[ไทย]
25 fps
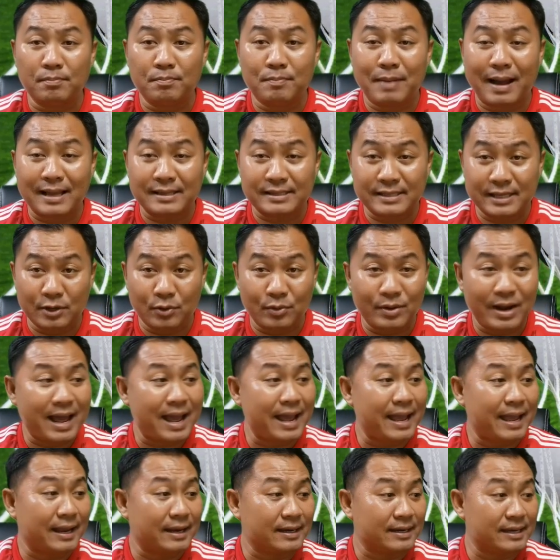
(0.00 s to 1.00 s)
บาร์เซโลนา
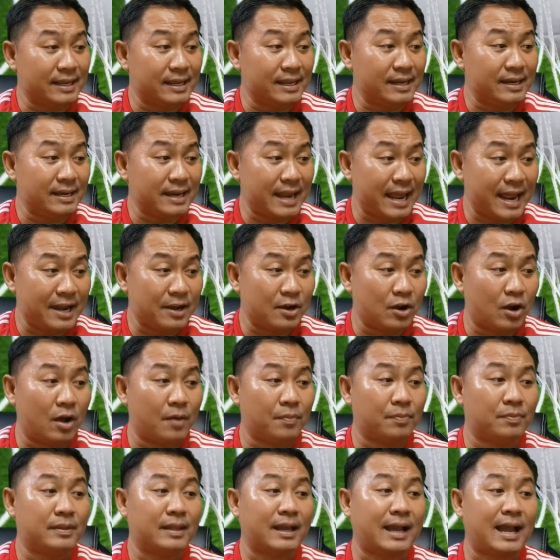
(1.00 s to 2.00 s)
แห่งนี้แน่นอน
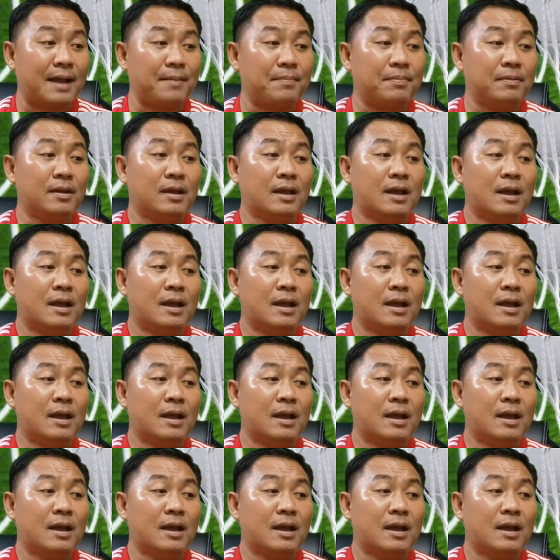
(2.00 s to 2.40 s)
นะครับ